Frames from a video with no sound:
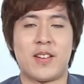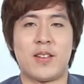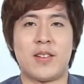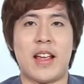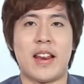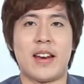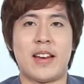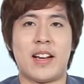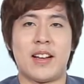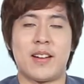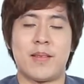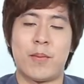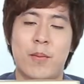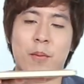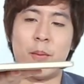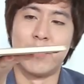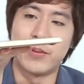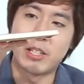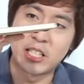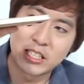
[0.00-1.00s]
เนี่ยถ้าเกิด
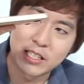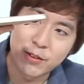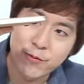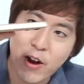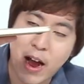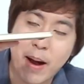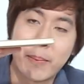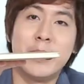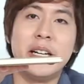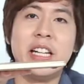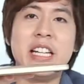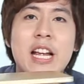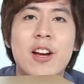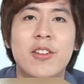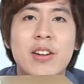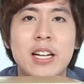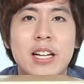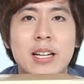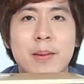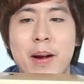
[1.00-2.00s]
ผมถือฝ่ามือเดียว
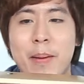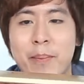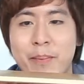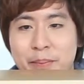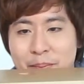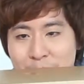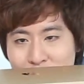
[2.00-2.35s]
นี่คือแบบ